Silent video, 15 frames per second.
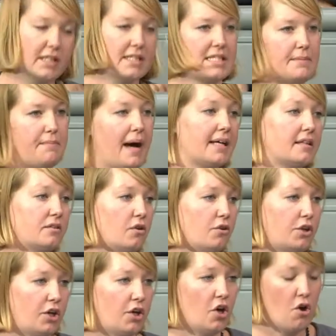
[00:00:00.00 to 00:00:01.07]
dass die beiden noch
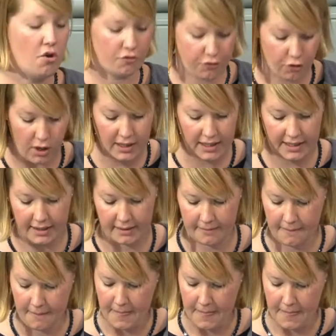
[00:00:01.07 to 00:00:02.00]
nicht vorliegen.